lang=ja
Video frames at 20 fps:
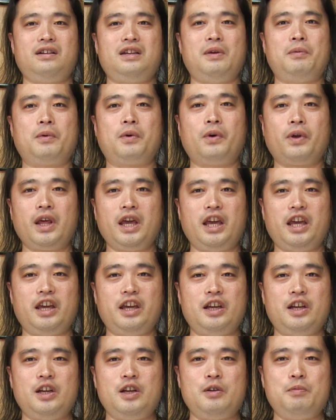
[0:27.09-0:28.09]
でもこ
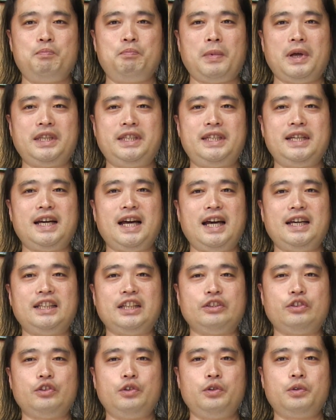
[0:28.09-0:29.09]
れ、間違え
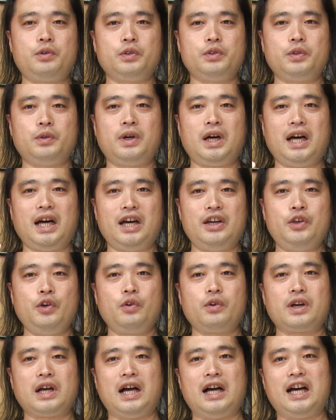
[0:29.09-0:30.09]
たということが
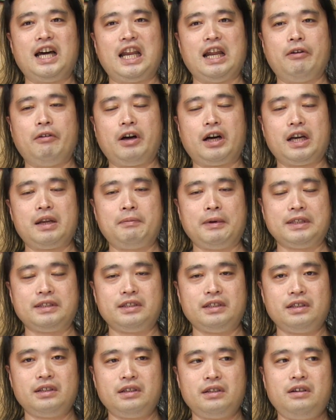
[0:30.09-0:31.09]
よく考えればわかりま
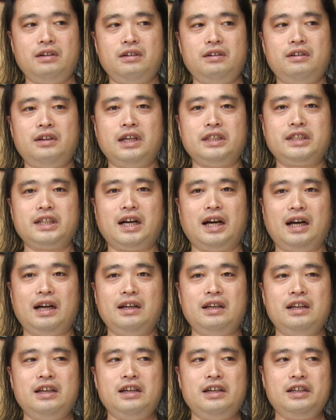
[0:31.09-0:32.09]
す。なぜか、
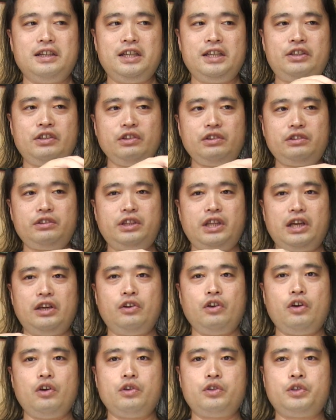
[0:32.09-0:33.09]
椅子って
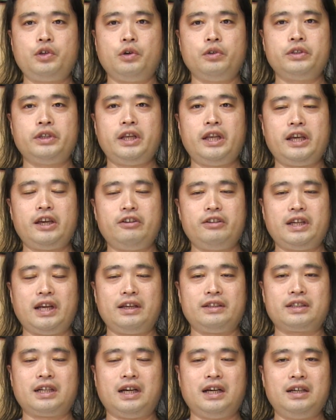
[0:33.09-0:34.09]
色々調整できるじゃ
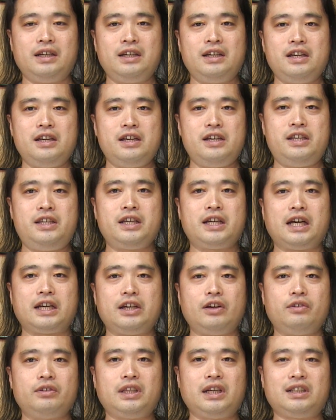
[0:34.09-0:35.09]
ないですか。肘
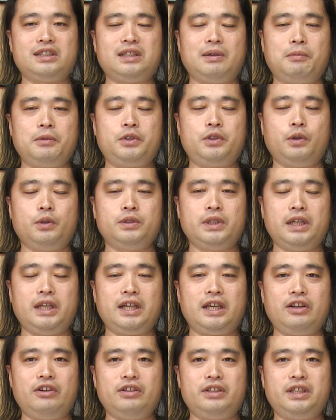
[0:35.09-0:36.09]
掛けの高さも調整
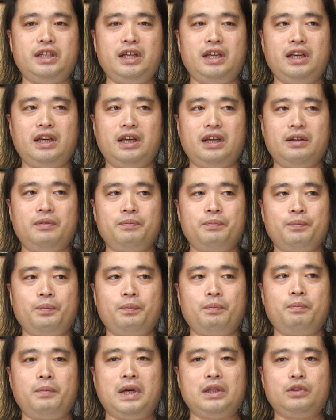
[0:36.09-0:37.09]
できるし、
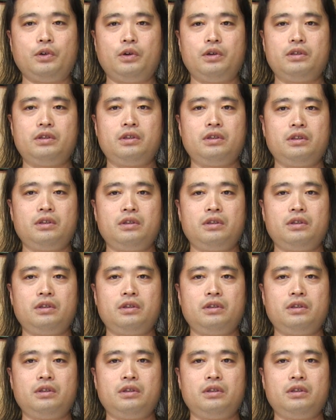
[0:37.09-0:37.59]
あ、あと、